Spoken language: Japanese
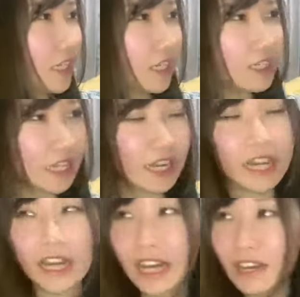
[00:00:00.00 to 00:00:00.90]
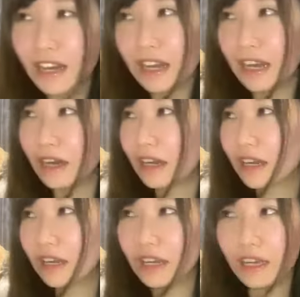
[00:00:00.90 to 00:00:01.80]
私ねハンガー
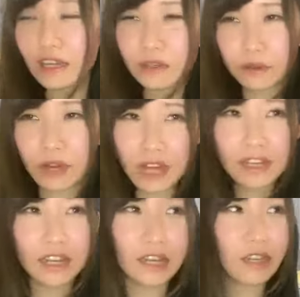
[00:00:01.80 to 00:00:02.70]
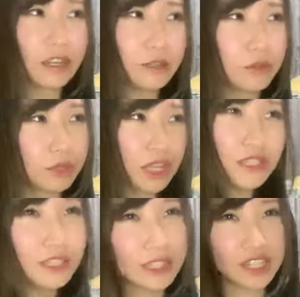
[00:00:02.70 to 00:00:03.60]
かけるとこハンガーかけるとこ
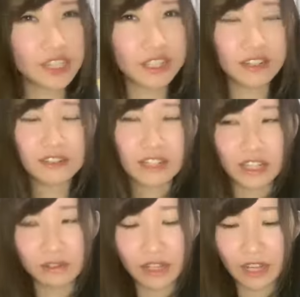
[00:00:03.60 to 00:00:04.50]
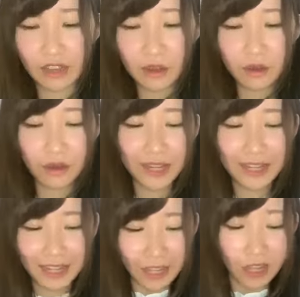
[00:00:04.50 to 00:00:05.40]
タンスタンスがあるんだけどね
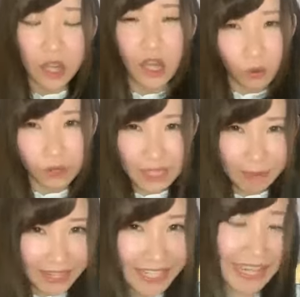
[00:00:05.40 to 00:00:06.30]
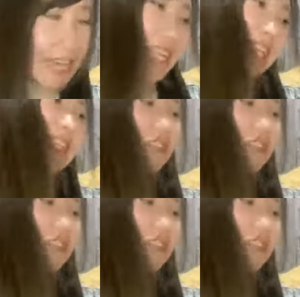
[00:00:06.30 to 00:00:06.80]
収まりきらないっていう